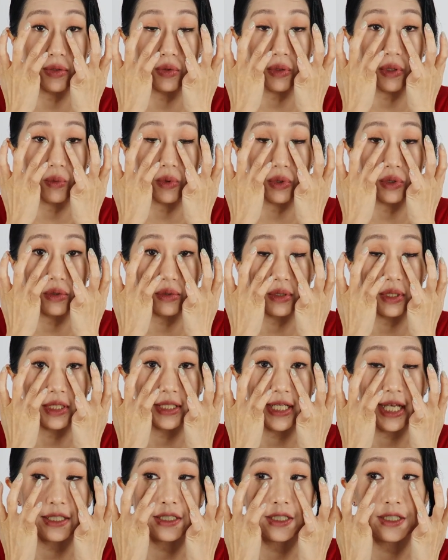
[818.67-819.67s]
所以我就是
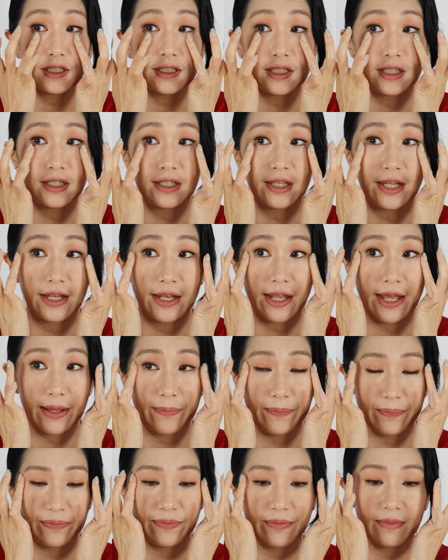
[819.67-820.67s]
这样轻轻点
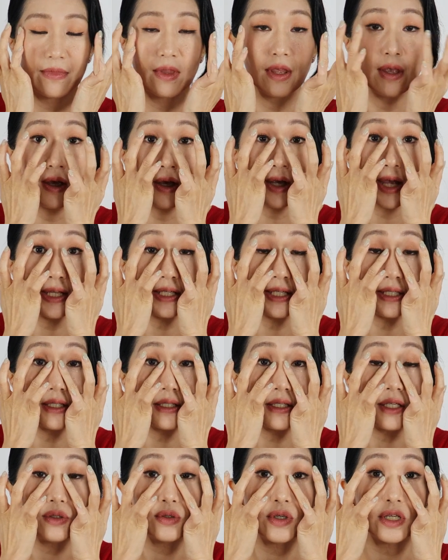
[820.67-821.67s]
啊。哎，其
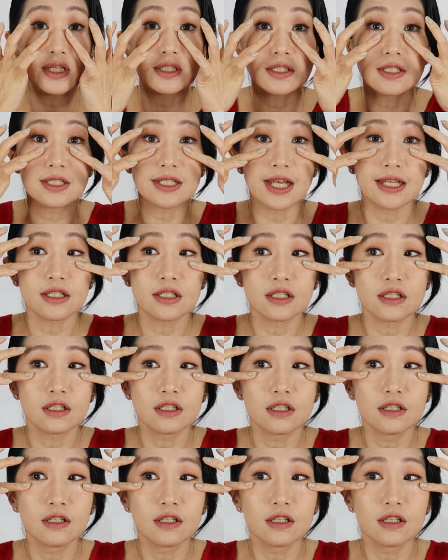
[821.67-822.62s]
实正确的是这样子，